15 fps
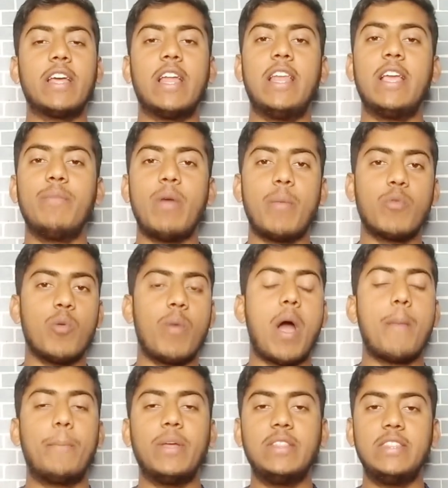करने का लिंक भी आपको
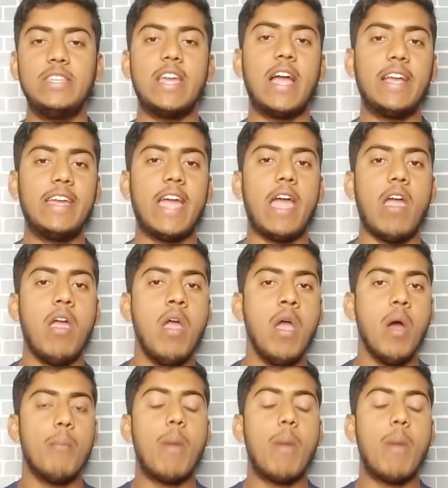वहां पे दिया गया है